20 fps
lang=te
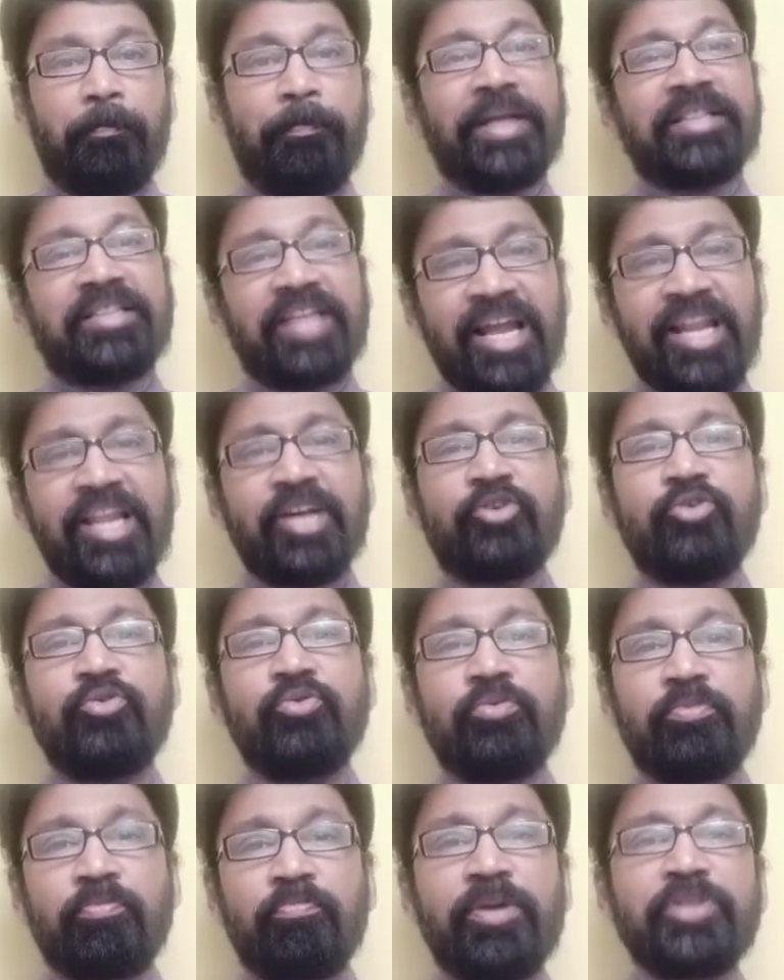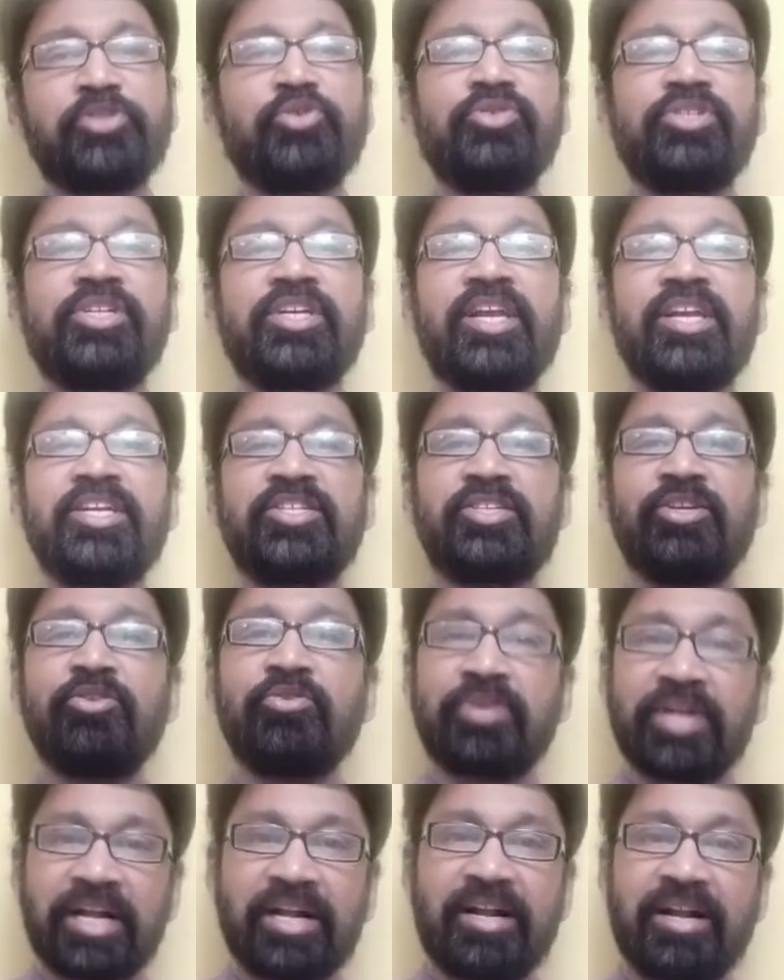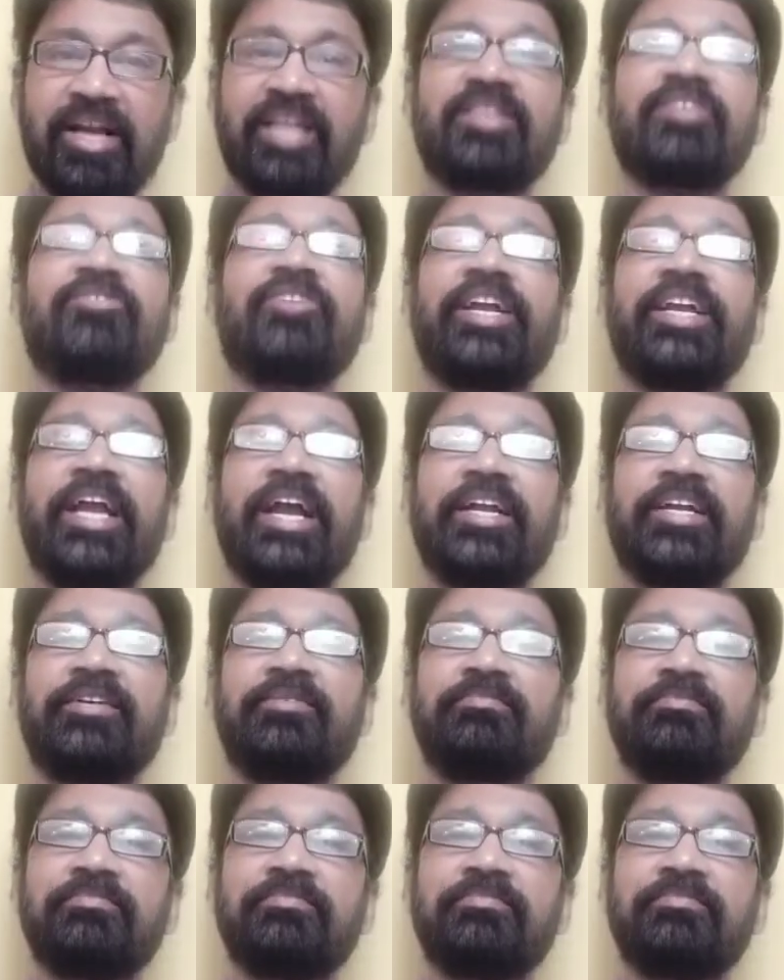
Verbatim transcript: పదేళ్లకు మసూచి కేసులు అయ్యాయి